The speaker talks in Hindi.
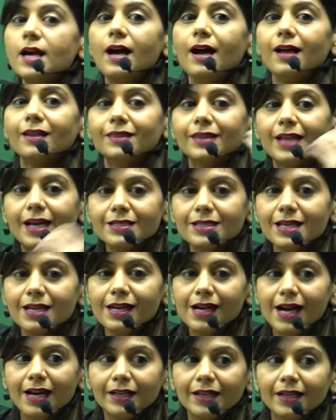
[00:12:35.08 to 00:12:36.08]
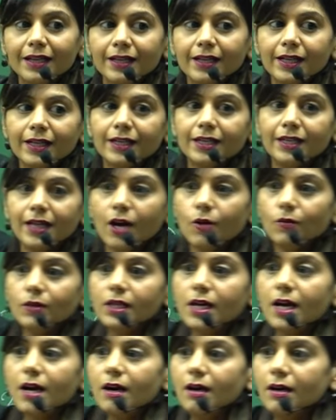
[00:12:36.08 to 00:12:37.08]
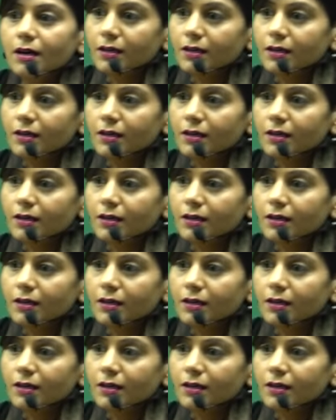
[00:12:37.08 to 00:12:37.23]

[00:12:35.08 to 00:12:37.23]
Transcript: का अंदाज़ा लगाने के लिए किया उनका